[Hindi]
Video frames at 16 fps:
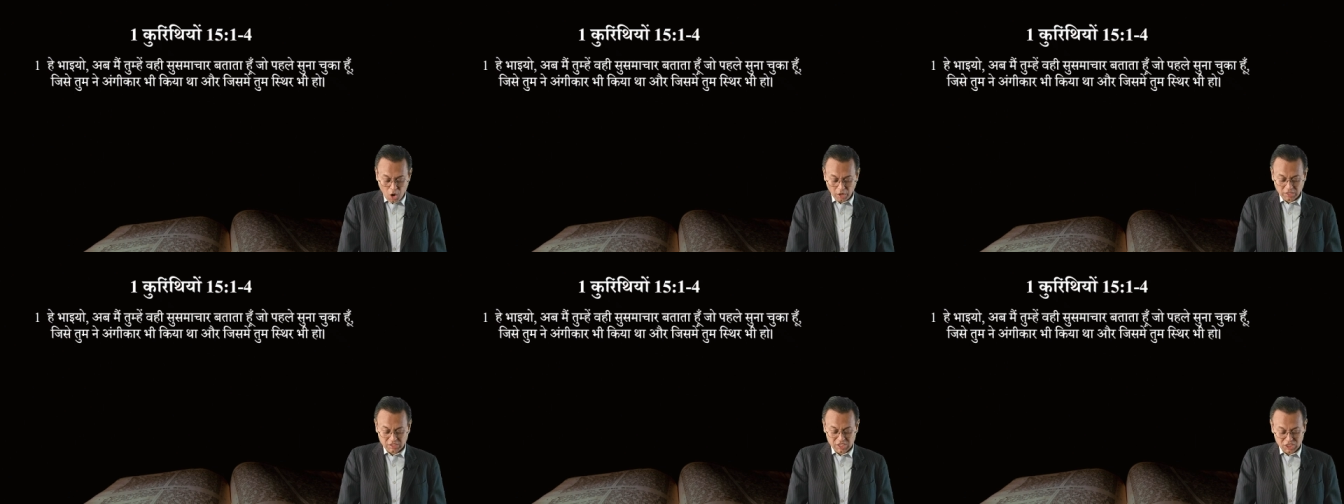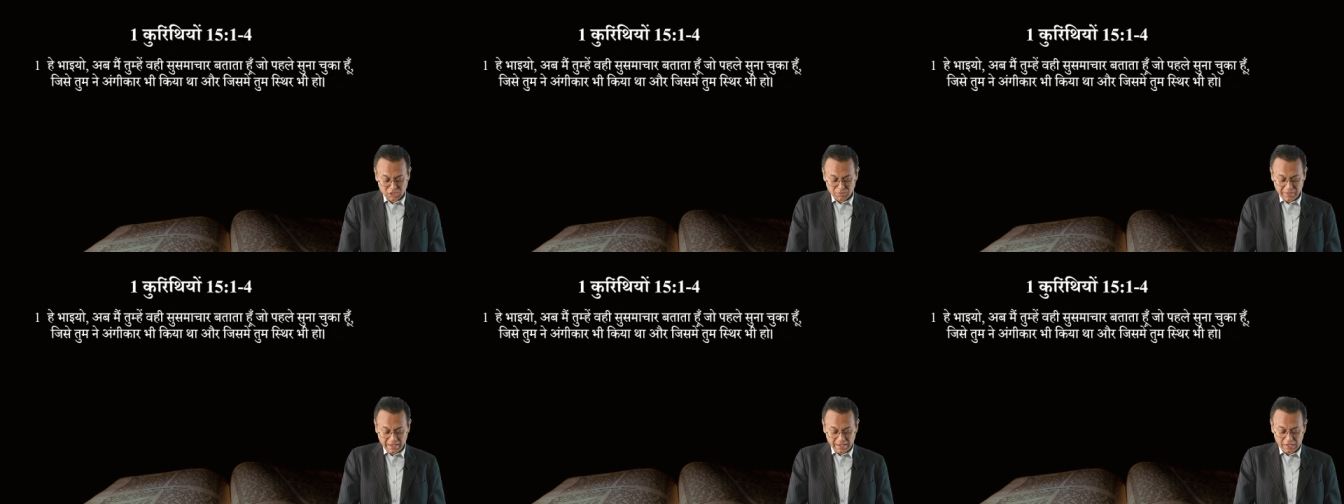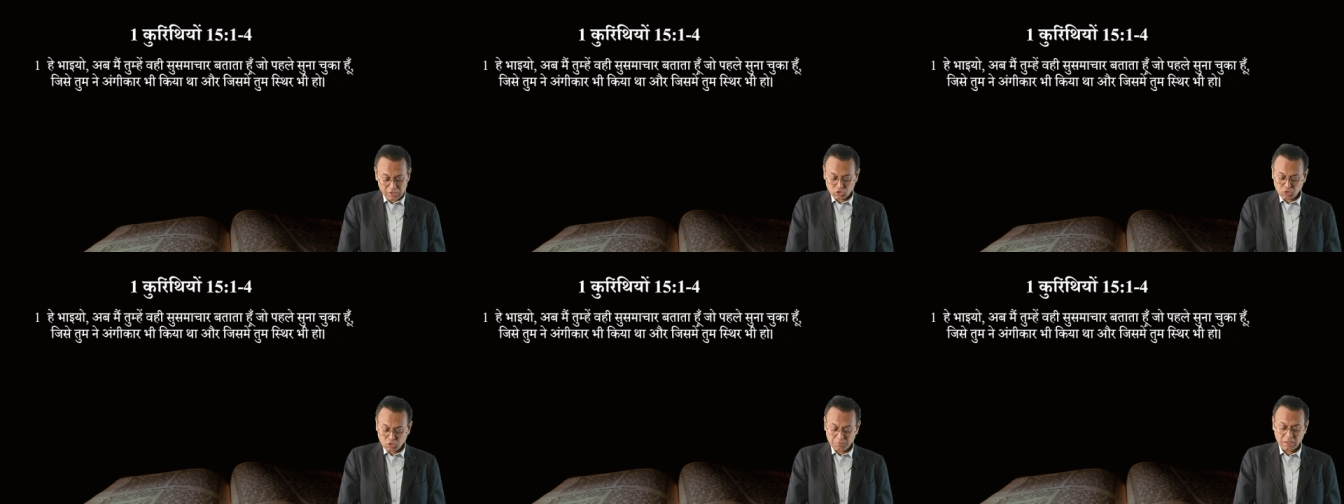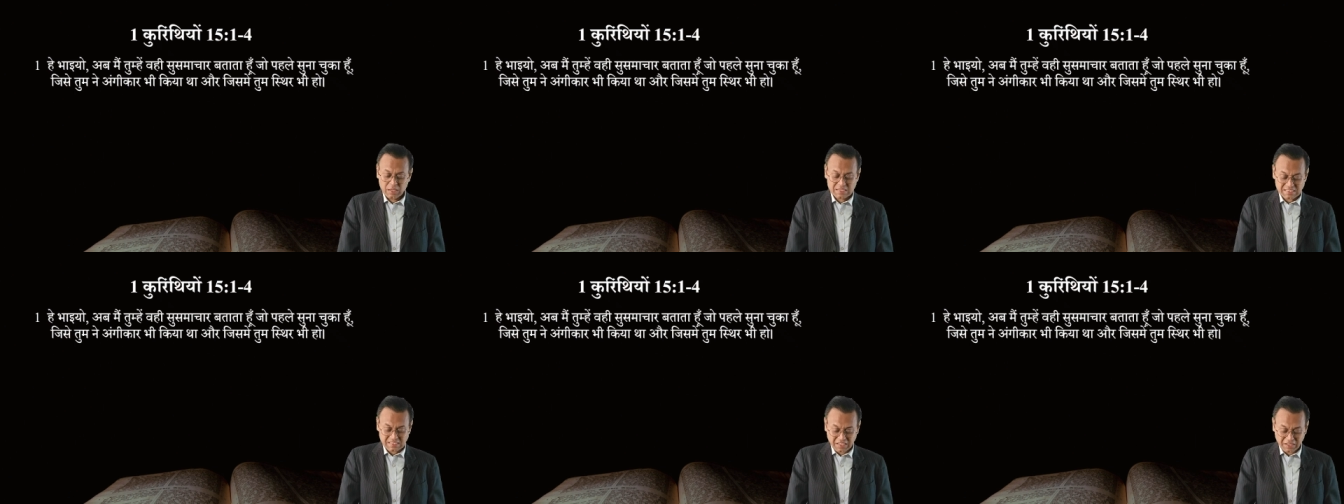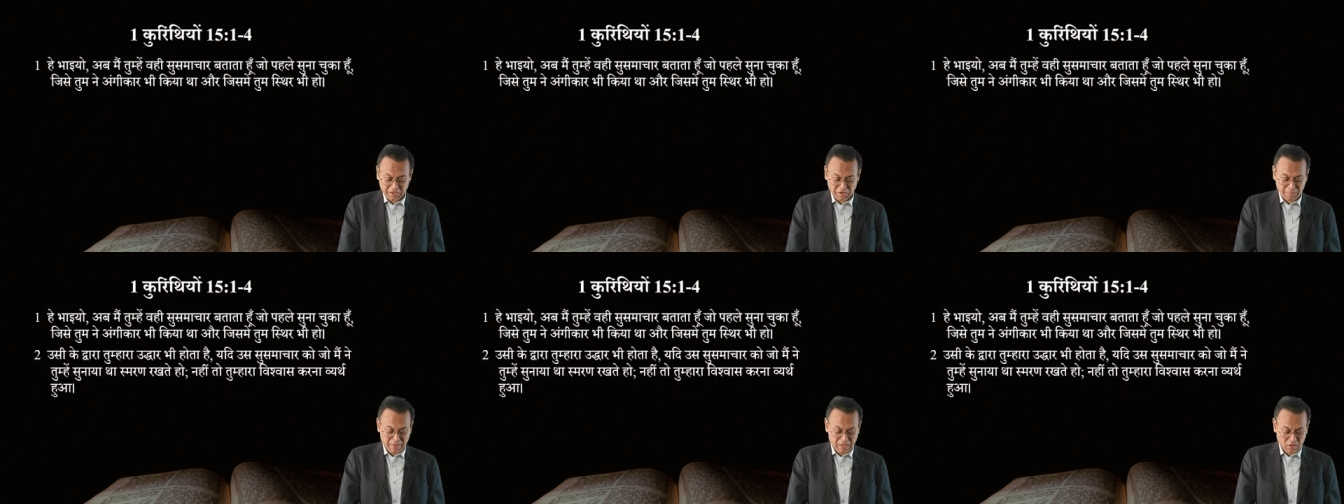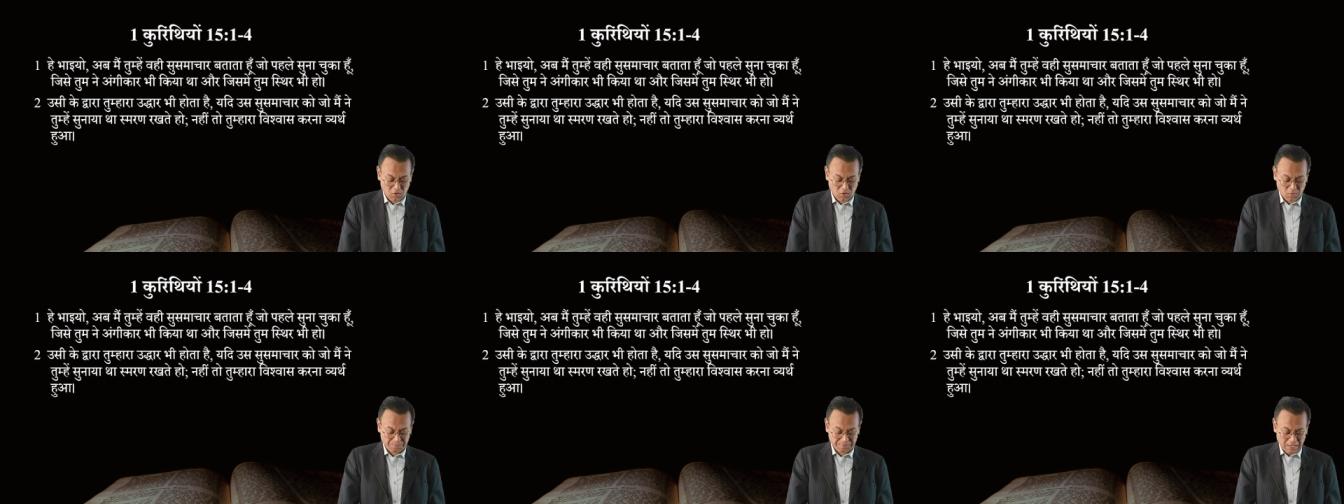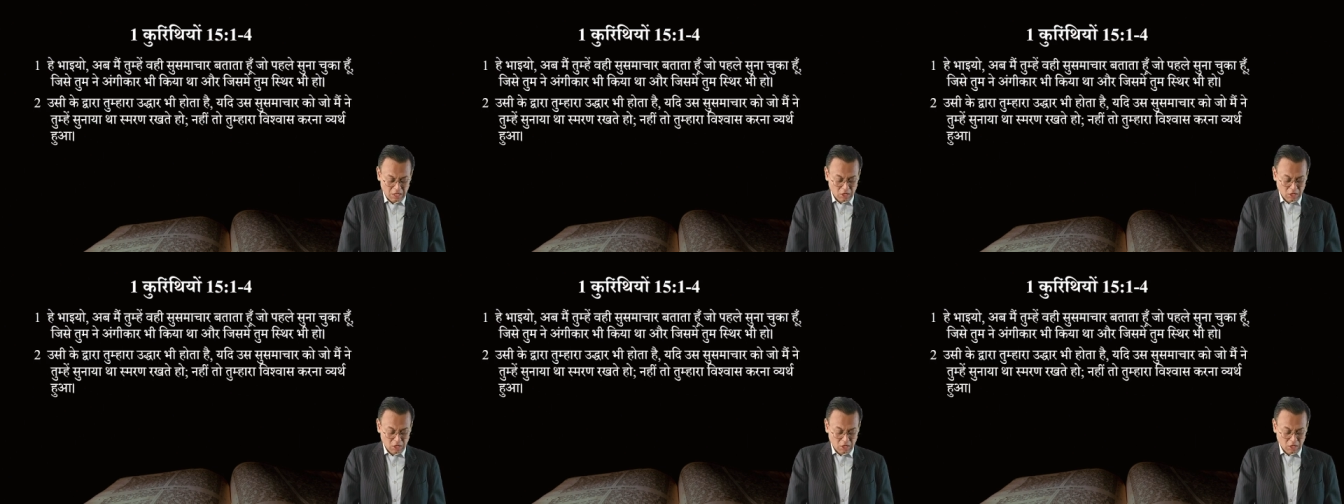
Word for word: और जिसमें तुम स्थिर भी हो